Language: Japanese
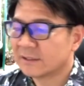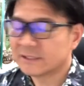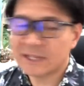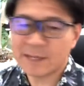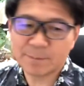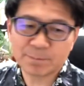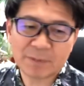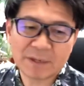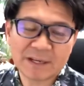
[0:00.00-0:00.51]
精
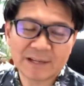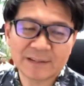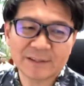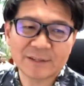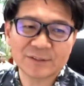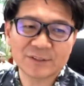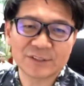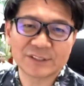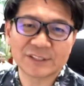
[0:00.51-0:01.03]
一杯やって
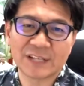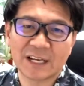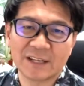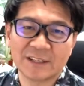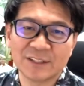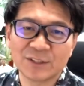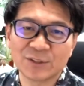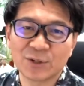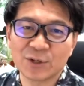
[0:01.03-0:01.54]
るとですね
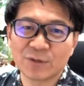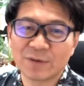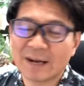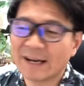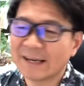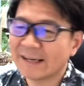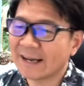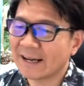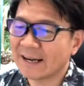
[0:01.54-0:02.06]
にっこり
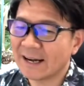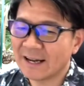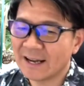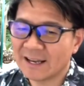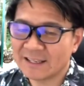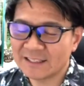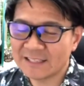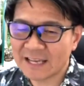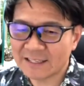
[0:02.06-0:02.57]
笑いながらね
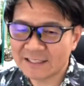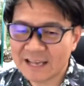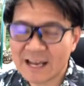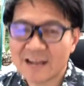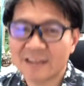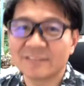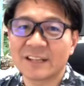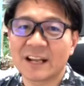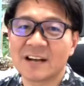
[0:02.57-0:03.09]
いやいや
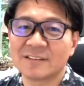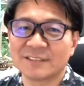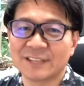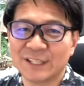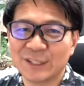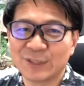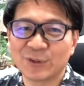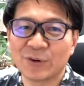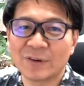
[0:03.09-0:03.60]
いるんじゃなくて
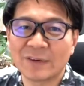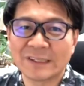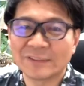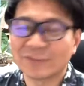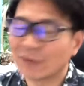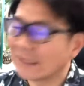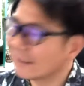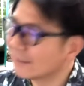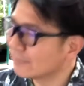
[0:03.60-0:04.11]
にっこ
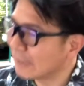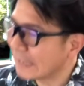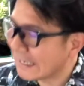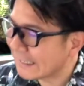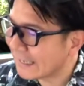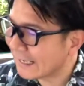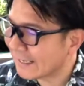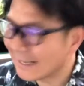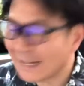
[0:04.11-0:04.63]
り笑
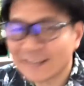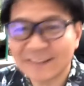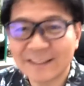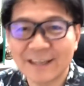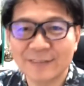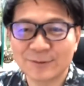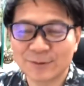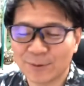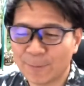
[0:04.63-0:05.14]
いながらやっ
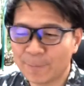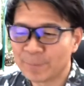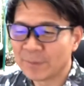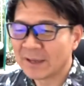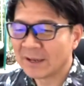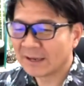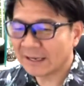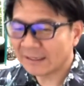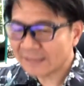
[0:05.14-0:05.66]
ていくと
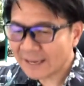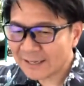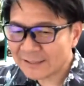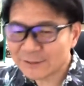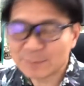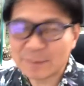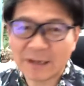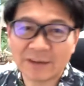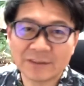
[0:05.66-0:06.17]
必ず
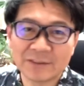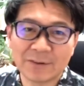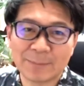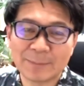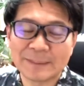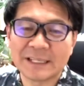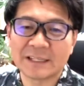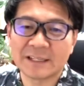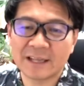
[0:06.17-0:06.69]
周りは
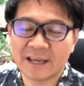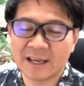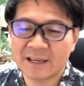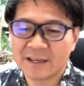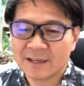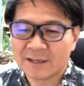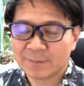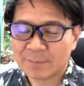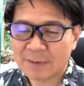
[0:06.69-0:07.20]
見てて
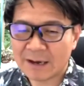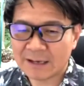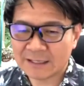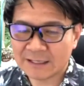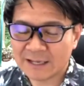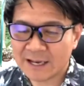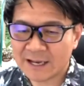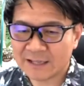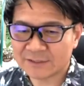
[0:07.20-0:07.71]
周
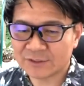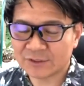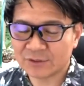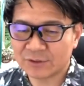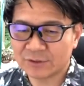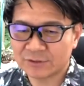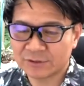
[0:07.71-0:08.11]
りがその